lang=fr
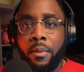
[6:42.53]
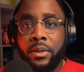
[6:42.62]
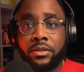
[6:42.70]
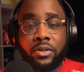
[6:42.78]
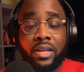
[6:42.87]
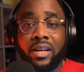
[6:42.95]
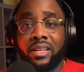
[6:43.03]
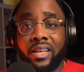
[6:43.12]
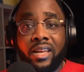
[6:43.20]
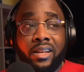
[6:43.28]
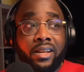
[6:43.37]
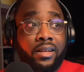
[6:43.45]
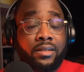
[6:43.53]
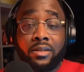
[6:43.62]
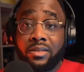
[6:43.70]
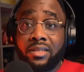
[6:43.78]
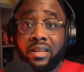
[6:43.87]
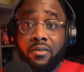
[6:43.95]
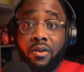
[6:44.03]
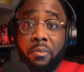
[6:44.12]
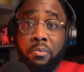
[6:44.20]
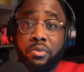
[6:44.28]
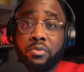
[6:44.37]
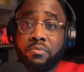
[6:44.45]
parce que Galadriel, elle est censée avoir
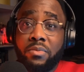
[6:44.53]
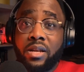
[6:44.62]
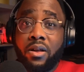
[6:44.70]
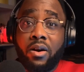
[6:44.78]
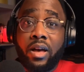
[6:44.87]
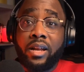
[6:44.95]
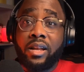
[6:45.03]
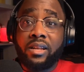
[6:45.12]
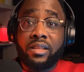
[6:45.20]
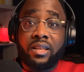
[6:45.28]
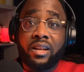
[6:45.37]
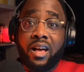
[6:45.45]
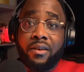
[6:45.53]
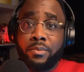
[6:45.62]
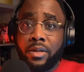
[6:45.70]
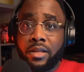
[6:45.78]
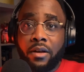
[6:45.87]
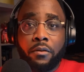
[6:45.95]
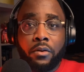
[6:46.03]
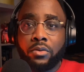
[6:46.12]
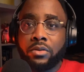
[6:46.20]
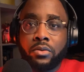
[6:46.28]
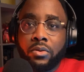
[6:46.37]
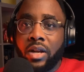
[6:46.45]
plus de 1000 ans. Elle, elle était là bien avant le
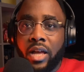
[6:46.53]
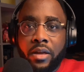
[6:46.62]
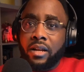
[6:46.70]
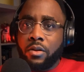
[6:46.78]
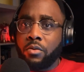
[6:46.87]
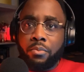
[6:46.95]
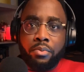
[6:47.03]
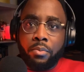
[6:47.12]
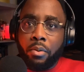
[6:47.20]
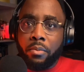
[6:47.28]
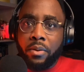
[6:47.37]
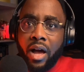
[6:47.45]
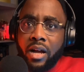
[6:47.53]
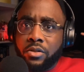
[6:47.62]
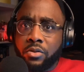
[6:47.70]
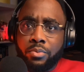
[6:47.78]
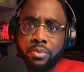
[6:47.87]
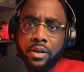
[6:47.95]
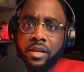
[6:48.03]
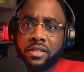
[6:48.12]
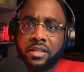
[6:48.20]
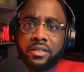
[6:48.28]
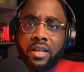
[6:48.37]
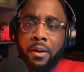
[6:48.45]
soleil, là depuis le premier âge, depuis l'âge
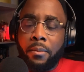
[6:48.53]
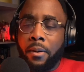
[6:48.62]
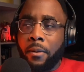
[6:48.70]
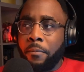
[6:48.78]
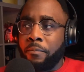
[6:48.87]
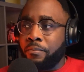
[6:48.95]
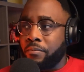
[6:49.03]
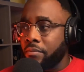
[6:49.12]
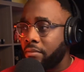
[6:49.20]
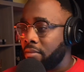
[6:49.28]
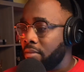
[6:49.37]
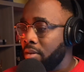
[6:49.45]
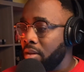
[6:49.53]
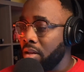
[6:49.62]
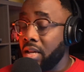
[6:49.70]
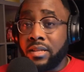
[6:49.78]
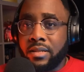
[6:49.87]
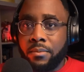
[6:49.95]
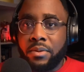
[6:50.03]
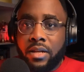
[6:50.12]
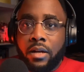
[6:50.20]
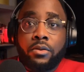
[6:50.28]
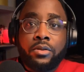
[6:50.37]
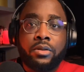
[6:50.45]
des arbres. Et c'est
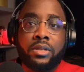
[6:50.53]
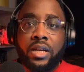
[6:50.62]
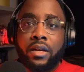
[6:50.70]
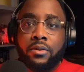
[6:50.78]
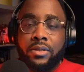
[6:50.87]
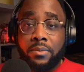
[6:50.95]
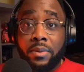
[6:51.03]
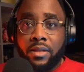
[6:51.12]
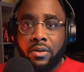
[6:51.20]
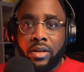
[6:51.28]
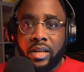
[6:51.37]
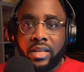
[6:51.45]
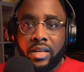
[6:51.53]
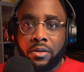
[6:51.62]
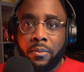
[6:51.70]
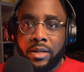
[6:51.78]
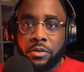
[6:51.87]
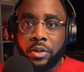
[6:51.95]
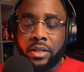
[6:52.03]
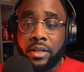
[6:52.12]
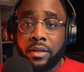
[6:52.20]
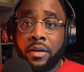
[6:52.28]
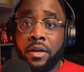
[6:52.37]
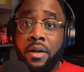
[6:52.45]
bizarre de se dire que c'est maintenant qu'elle gagne en
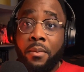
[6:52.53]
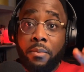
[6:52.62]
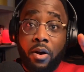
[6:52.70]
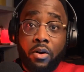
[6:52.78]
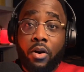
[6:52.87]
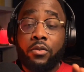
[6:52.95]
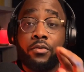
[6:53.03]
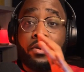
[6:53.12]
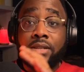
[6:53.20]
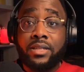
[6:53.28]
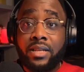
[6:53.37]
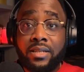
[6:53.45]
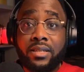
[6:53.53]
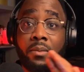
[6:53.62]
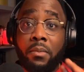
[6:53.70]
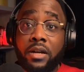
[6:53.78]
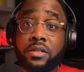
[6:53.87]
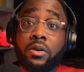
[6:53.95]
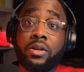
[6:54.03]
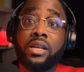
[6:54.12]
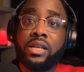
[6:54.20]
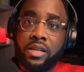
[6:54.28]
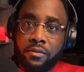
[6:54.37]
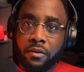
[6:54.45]
maturité. Mais encore une fois, ça, ça marche dans les
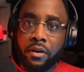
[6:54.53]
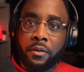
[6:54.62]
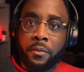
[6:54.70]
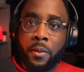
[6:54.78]
livres